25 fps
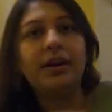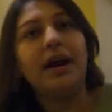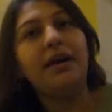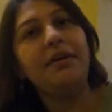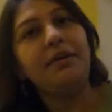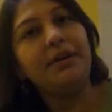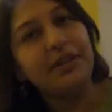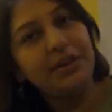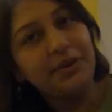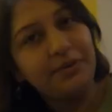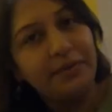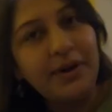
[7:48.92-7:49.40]

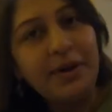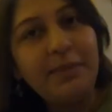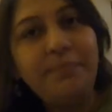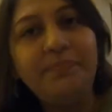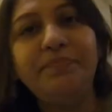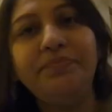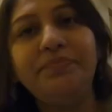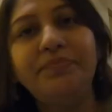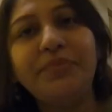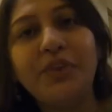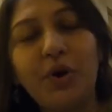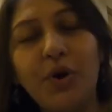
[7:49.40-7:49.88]
খাওয়া দাওয়া
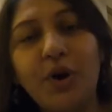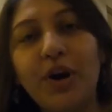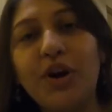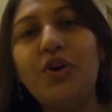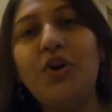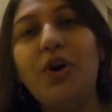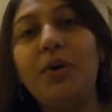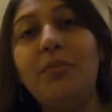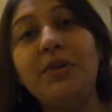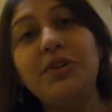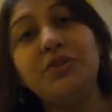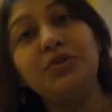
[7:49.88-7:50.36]
করানো
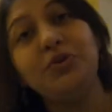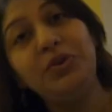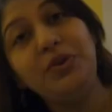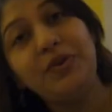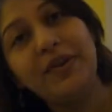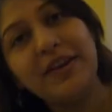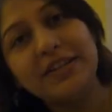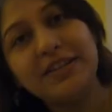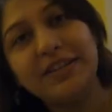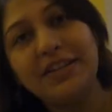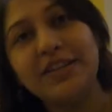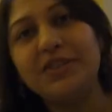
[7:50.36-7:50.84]
হবে যদিও
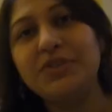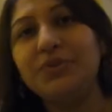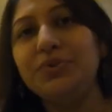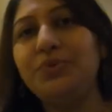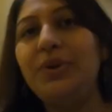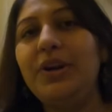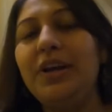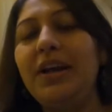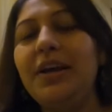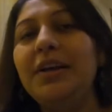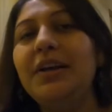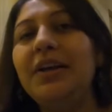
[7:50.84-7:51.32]
আজকে
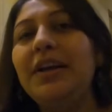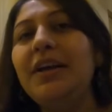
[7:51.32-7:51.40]
স্কুলে